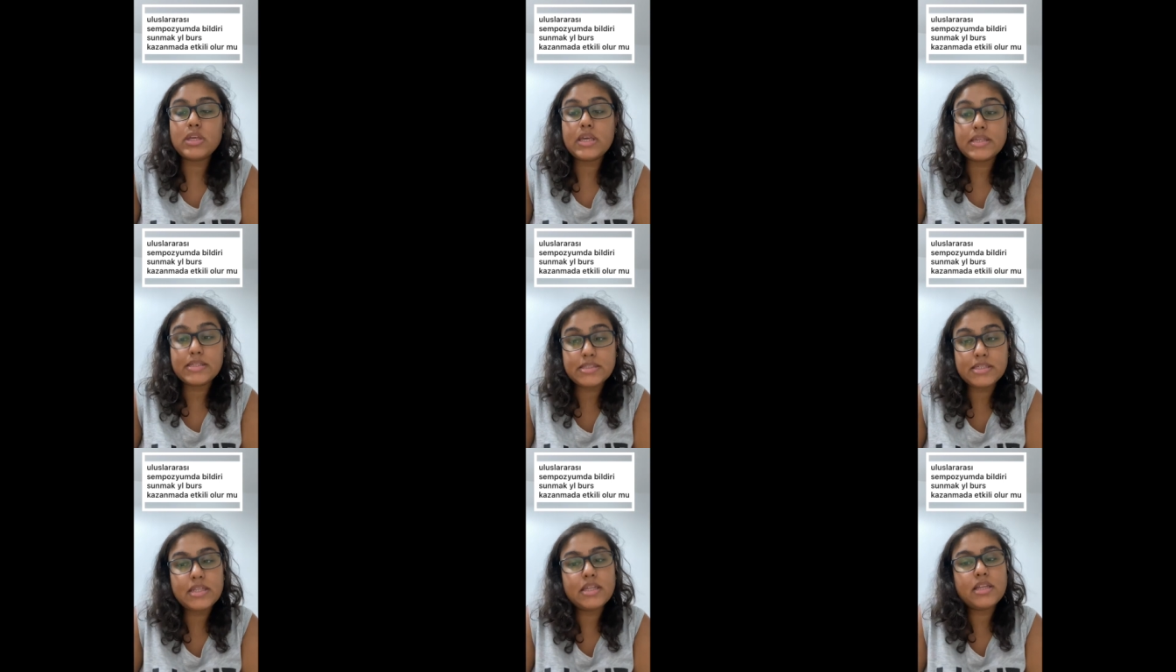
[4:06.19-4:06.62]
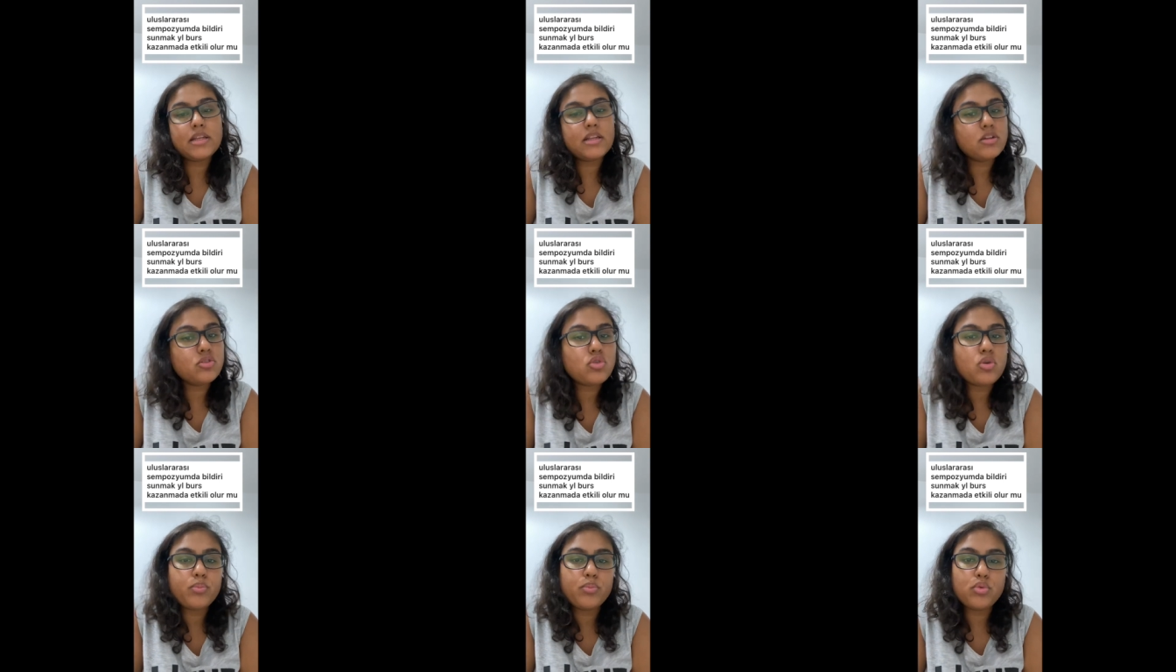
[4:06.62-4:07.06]
Kesinlikle
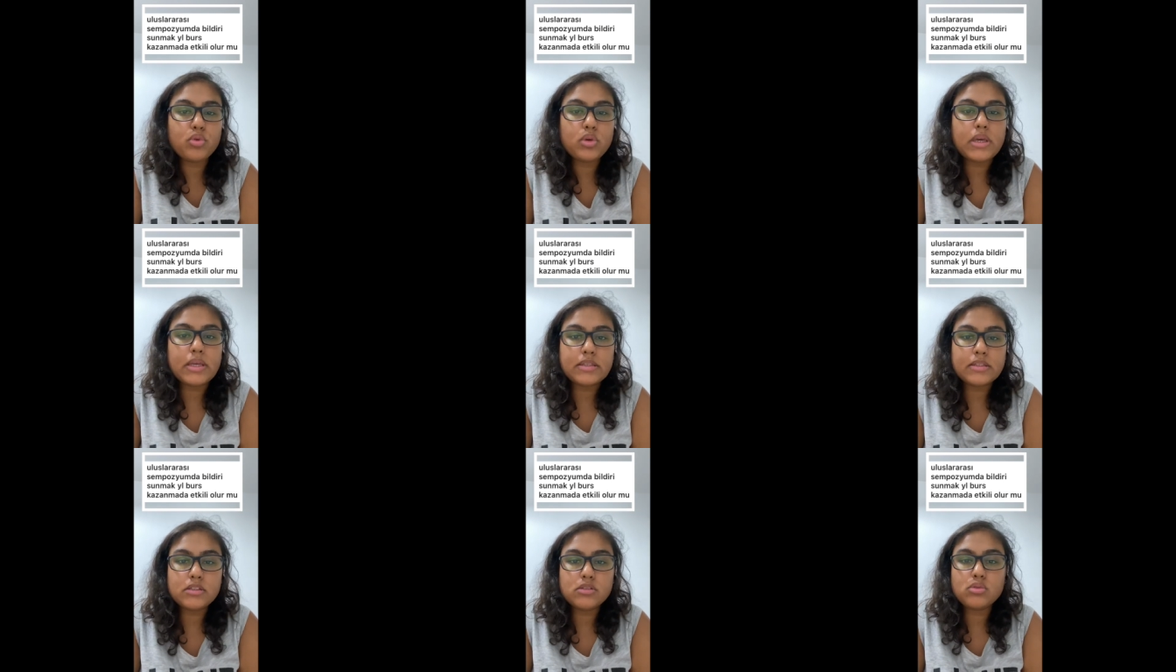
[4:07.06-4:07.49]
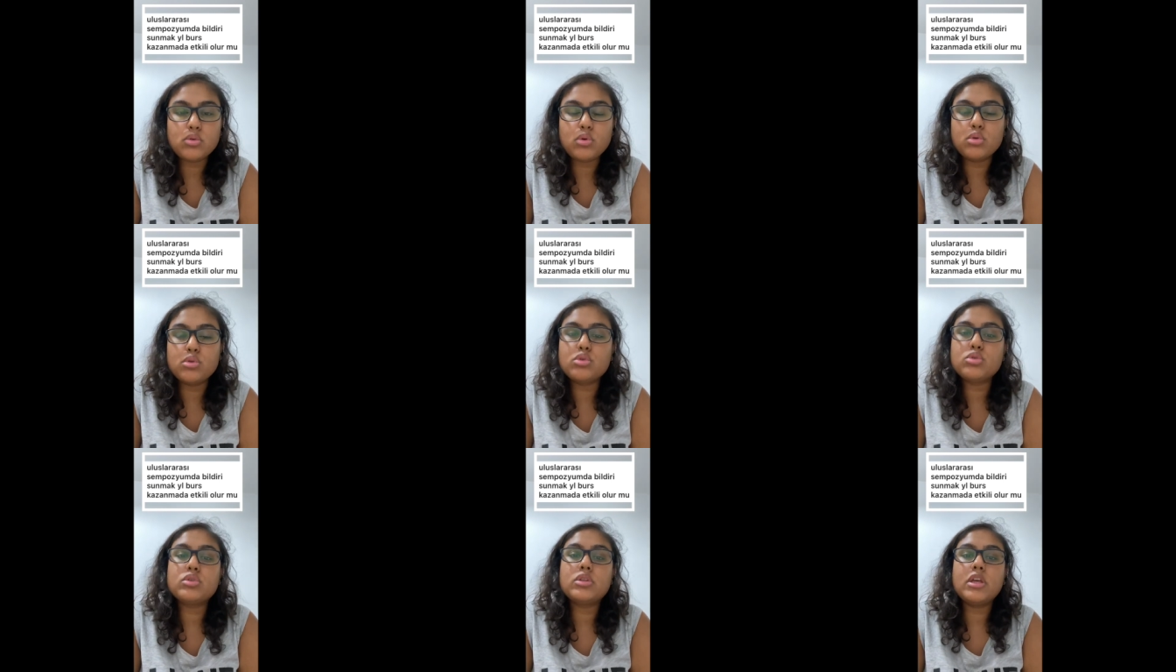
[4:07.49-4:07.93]
çok büyük etkisi
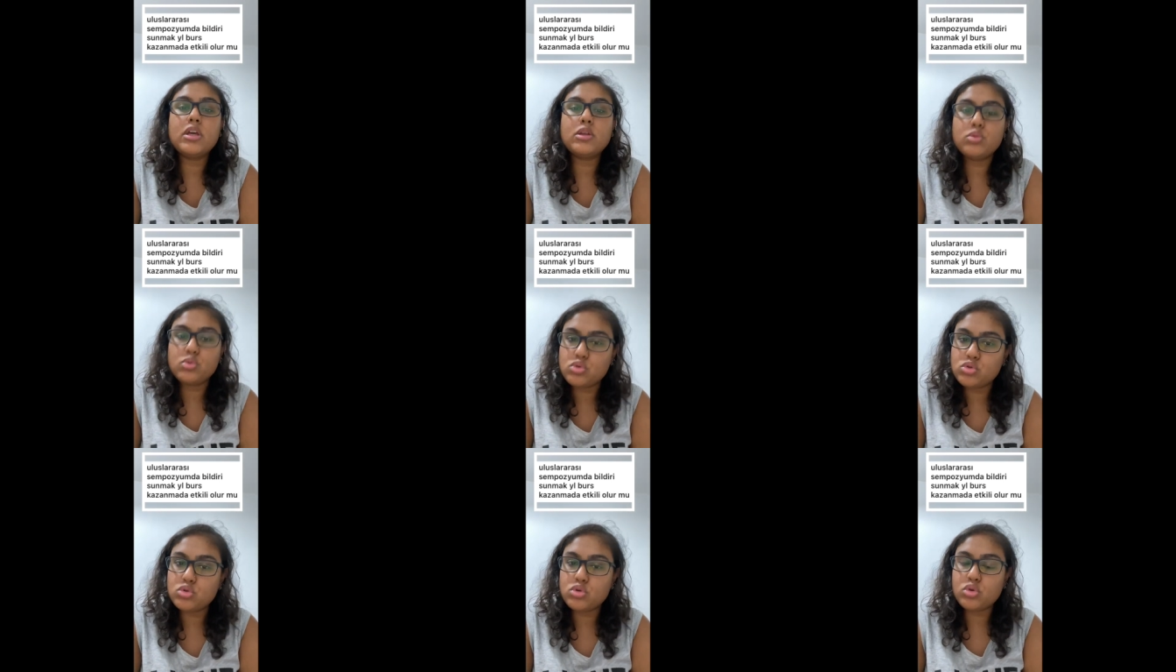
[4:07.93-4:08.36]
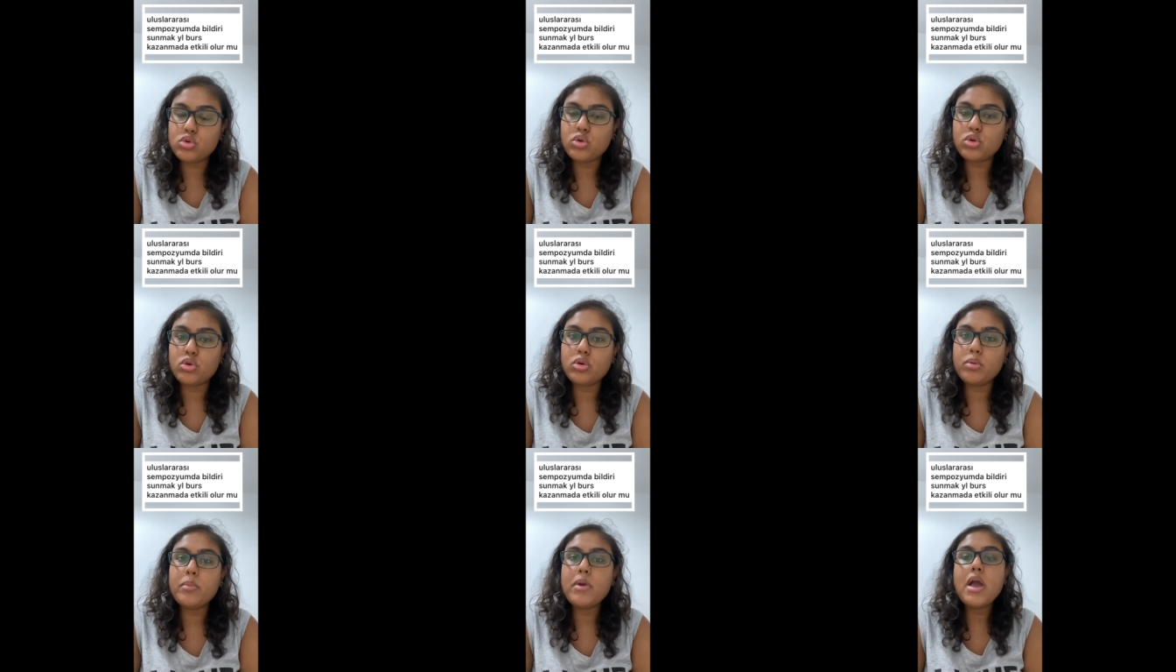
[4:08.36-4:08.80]
olur diye
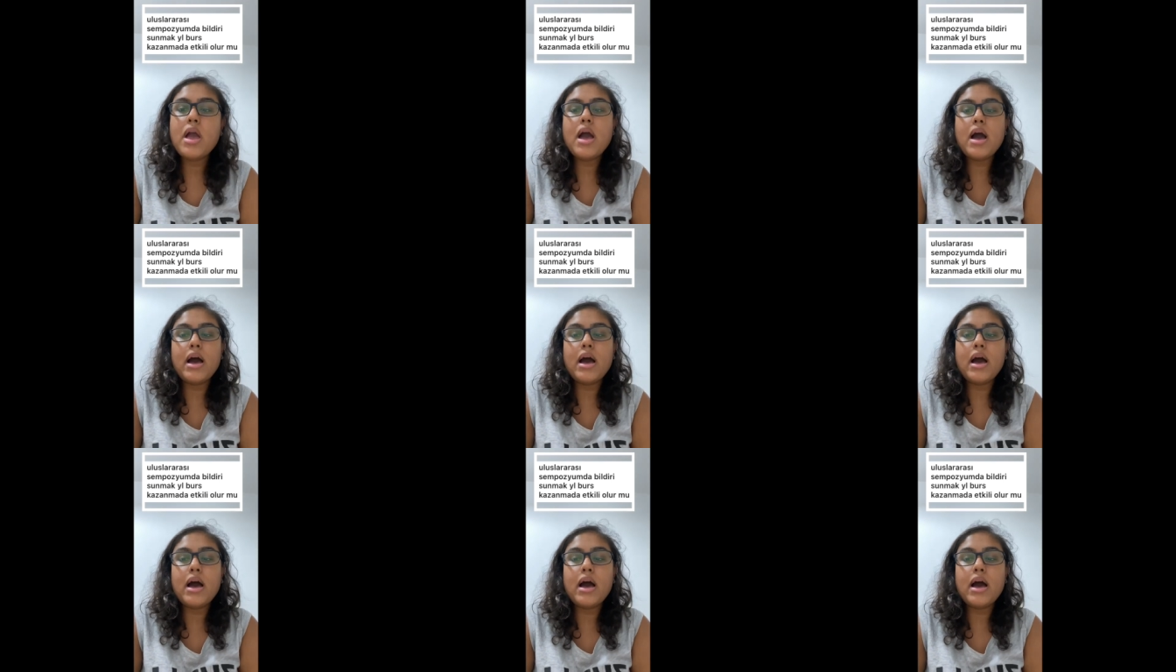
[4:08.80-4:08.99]
düşünüyorum.